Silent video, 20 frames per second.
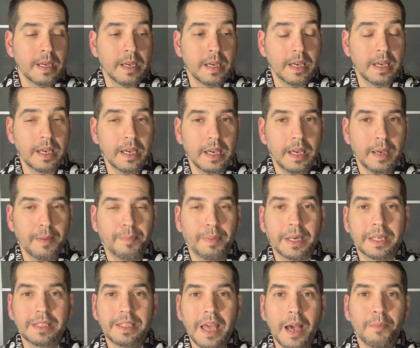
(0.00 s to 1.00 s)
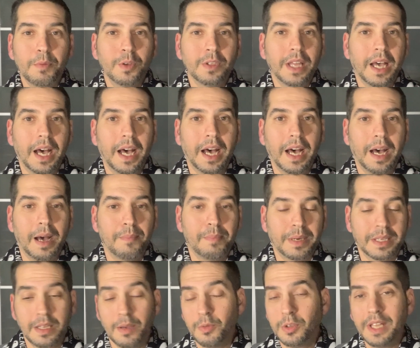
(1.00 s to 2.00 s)
Eh, partiamo, da,
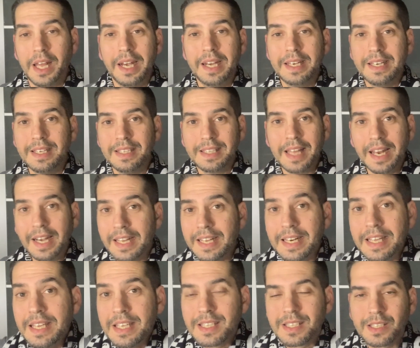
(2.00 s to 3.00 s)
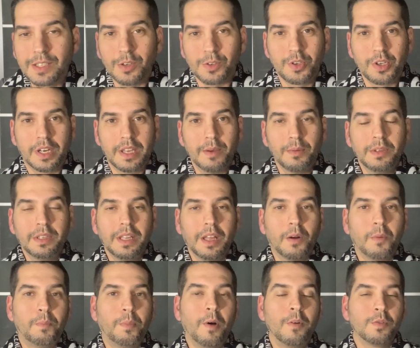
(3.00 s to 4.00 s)
partiamo dal, dall'inizio, cerchiamo di dare
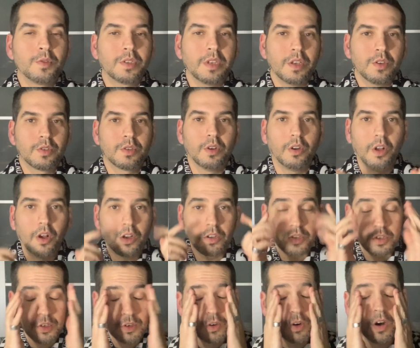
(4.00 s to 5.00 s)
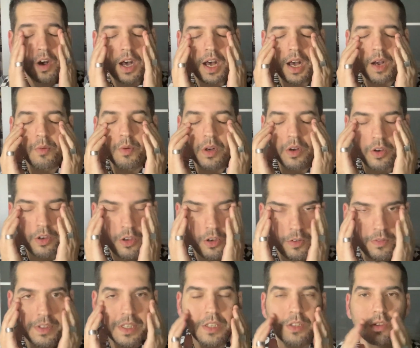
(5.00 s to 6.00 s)
un po' un senso logico a, a quello che ho
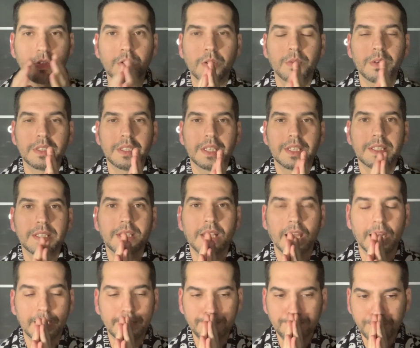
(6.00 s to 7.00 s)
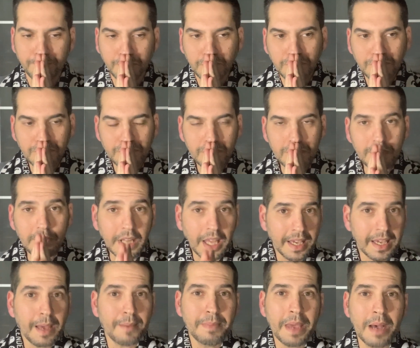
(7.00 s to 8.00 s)
visto questa sera
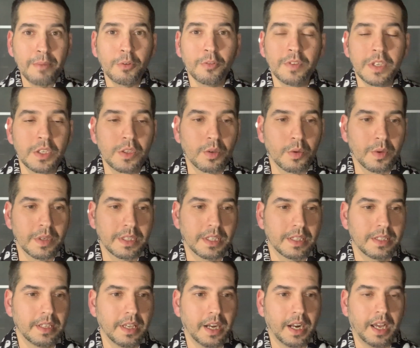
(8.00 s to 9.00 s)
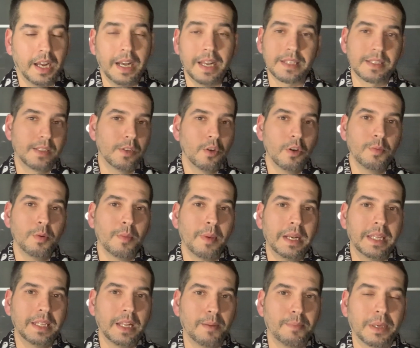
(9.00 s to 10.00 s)
che abbiamo visto questa sera. L'azione più
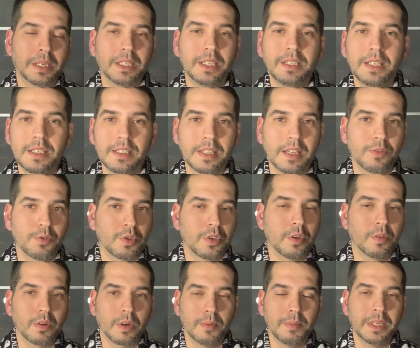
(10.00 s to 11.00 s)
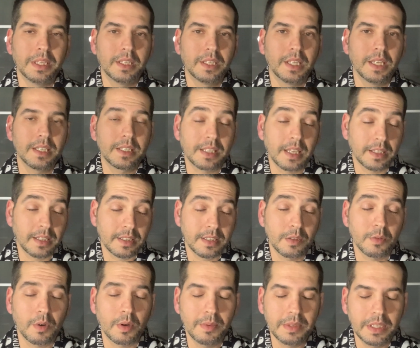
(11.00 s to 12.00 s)
bella della partita è, sicuramente, è, stata
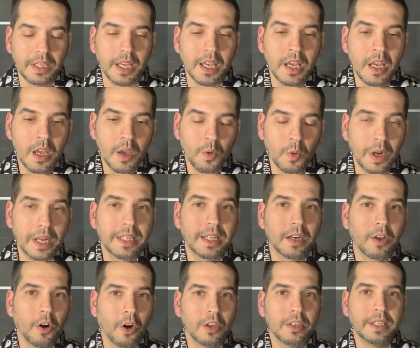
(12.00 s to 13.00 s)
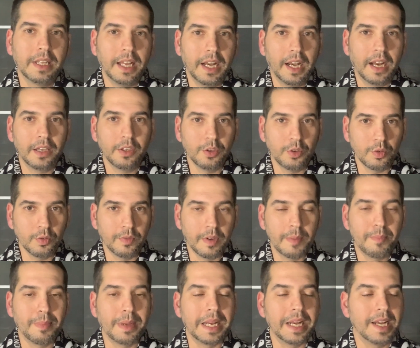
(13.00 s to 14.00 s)
sicuramente quella del gol della Juve,
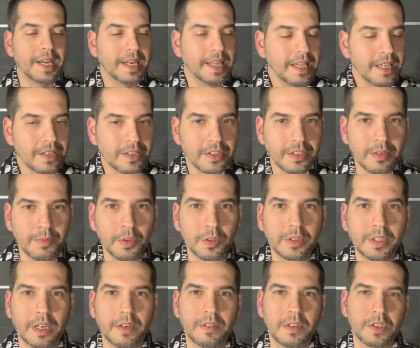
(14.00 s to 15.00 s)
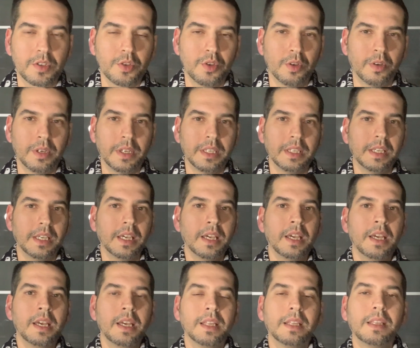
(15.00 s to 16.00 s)
bellissimo il traversone di,
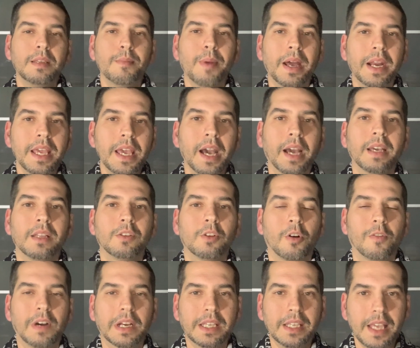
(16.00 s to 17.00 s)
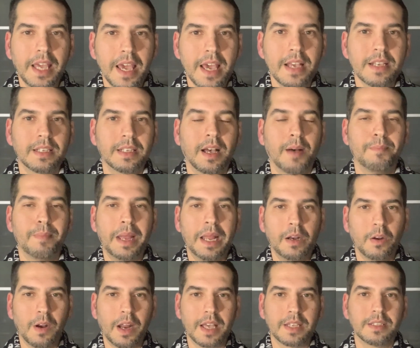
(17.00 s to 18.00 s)
di Maria che trova Chiesa,
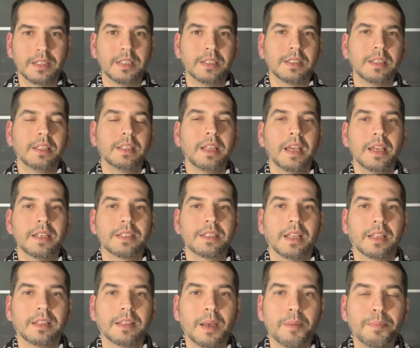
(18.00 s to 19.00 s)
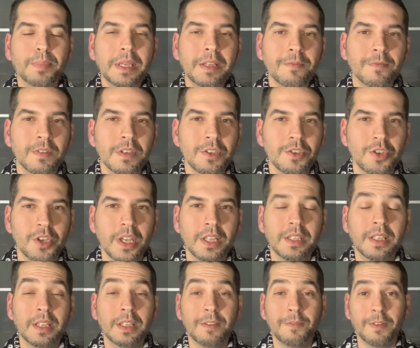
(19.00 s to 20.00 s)
bello l'assist di testa, tapin
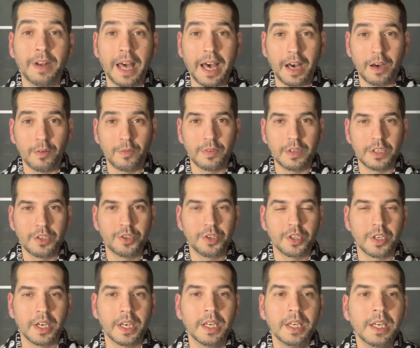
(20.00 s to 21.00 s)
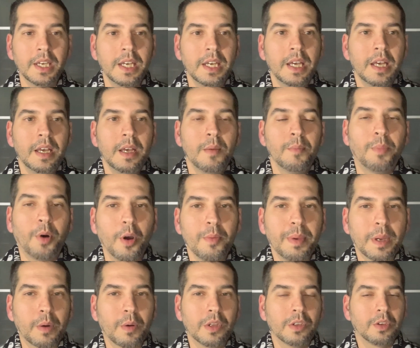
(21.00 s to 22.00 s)
vincente di Vlaovic. Poi
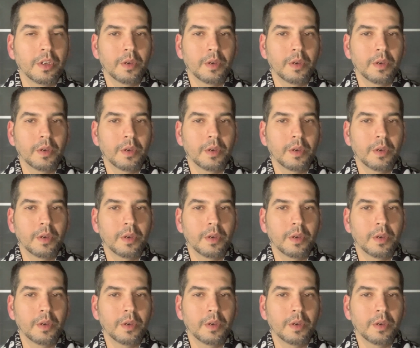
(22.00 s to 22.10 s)
per quanto